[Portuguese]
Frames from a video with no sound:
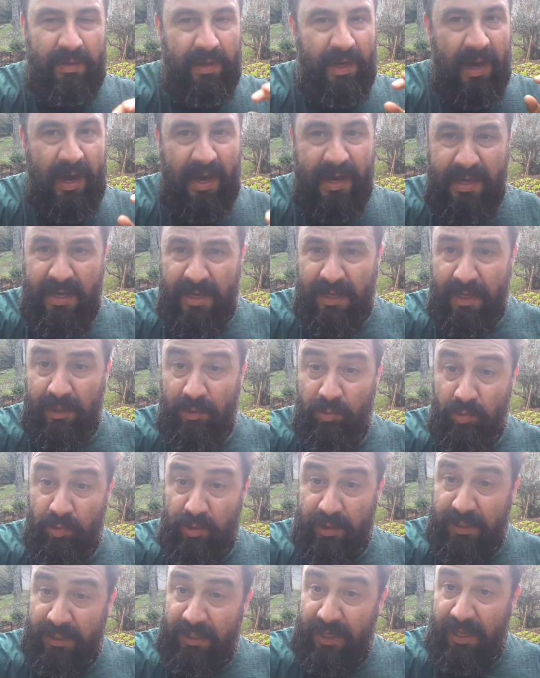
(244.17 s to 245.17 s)
rica em
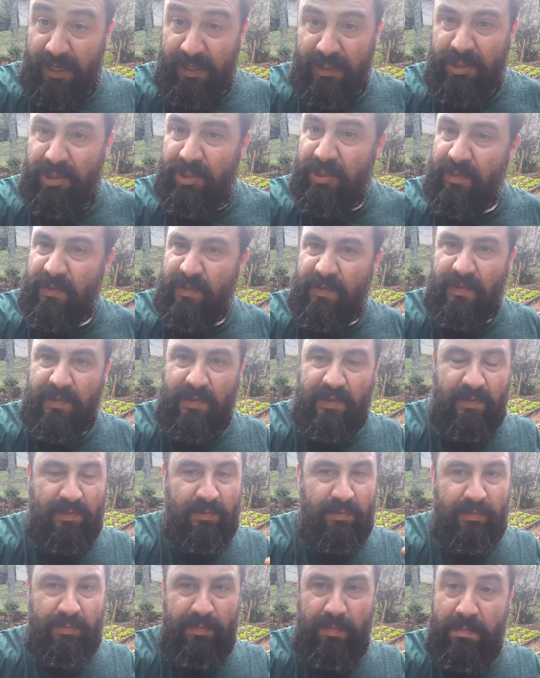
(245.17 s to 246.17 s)

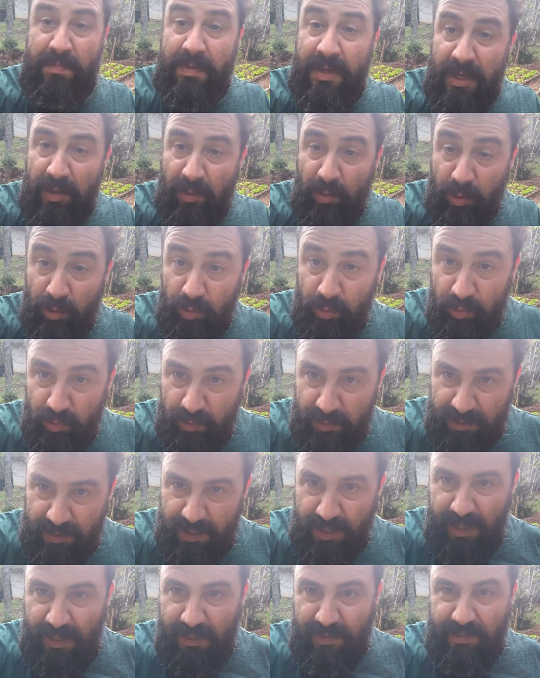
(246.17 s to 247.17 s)
nutrientes,
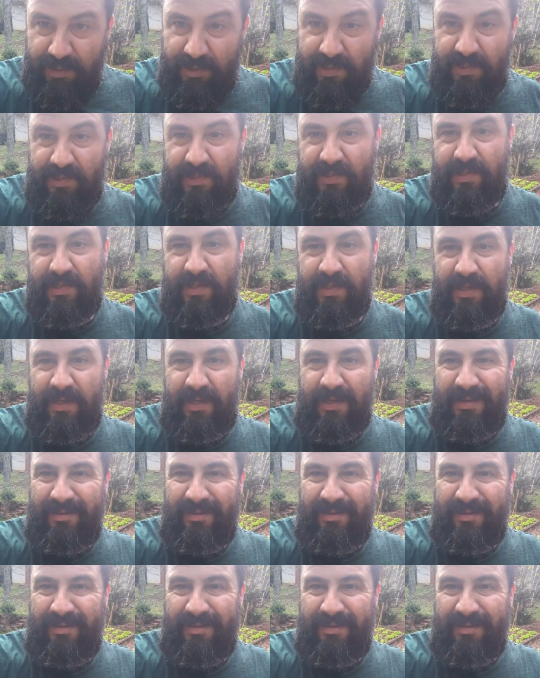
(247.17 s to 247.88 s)
micronutrientes,